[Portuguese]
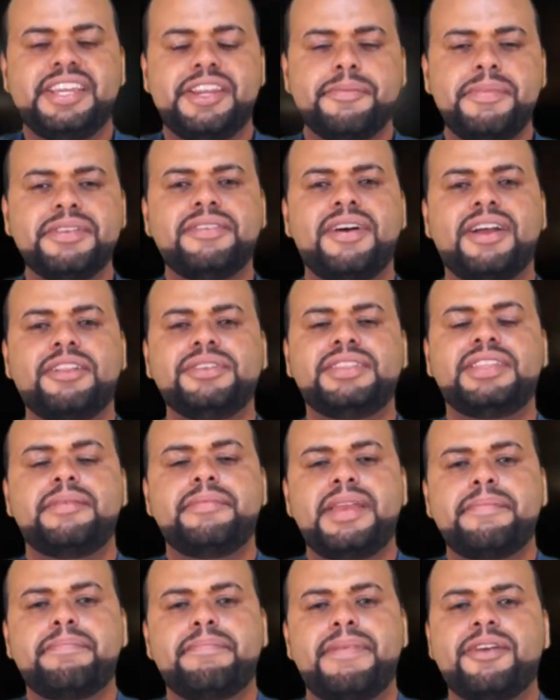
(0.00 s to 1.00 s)
Eu mando um alô
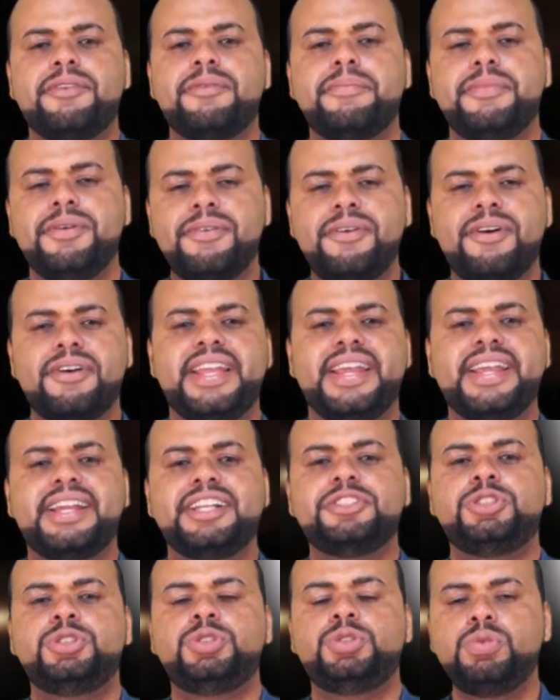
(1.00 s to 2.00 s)
também para o meu
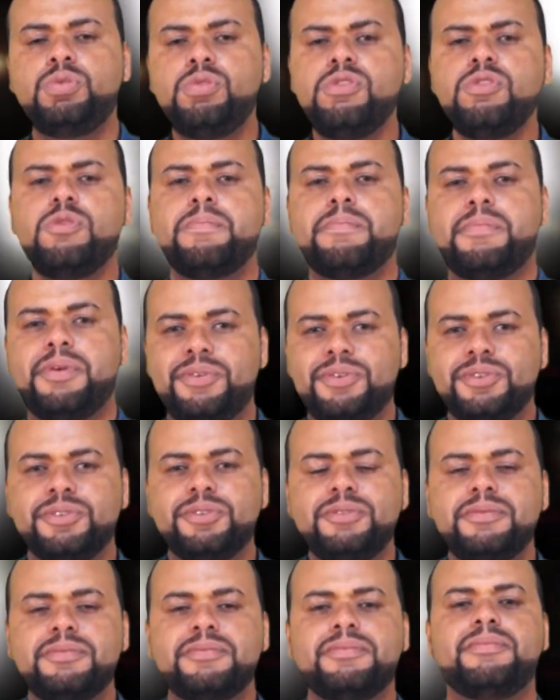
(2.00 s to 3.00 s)
colega Júlio
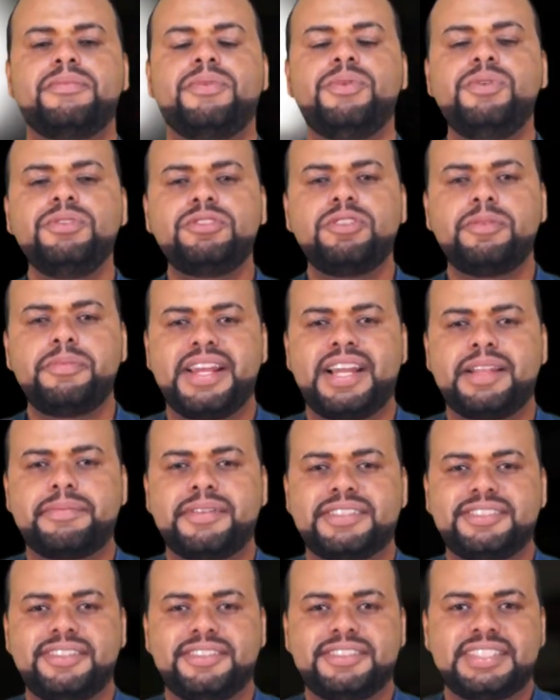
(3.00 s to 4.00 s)
Bruno, muito obrigado
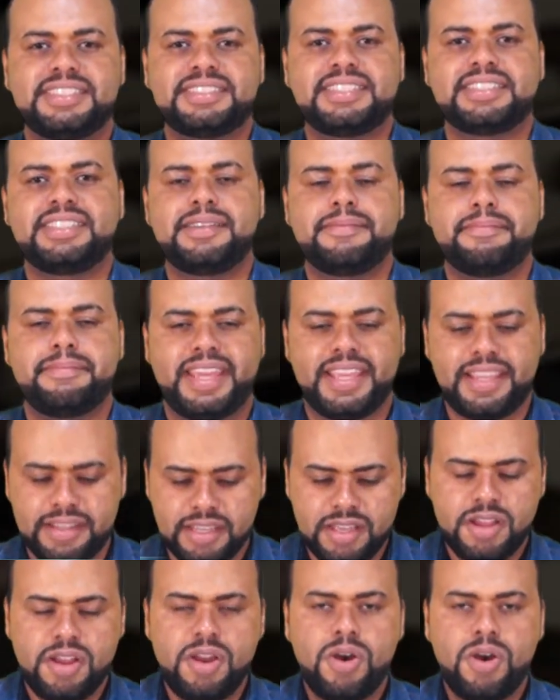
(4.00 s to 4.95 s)
pela sua audiência também.